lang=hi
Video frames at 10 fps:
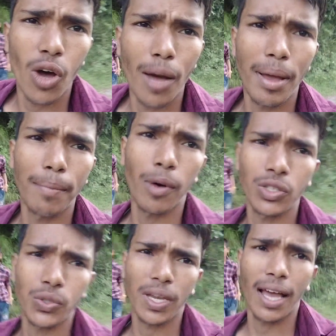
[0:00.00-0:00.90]
तो अभी हम
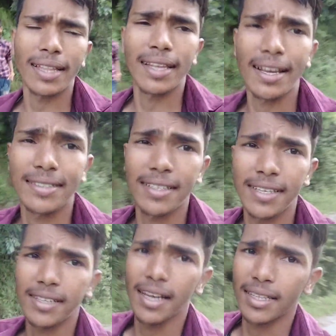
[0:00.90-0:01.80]
पहुंच चुके हैं आधे रास्ते
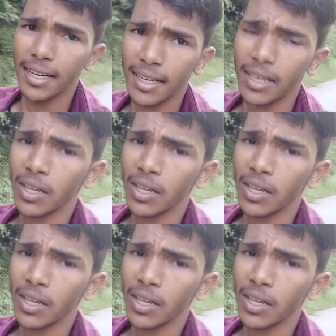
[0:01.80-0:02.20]
से ज़्यादा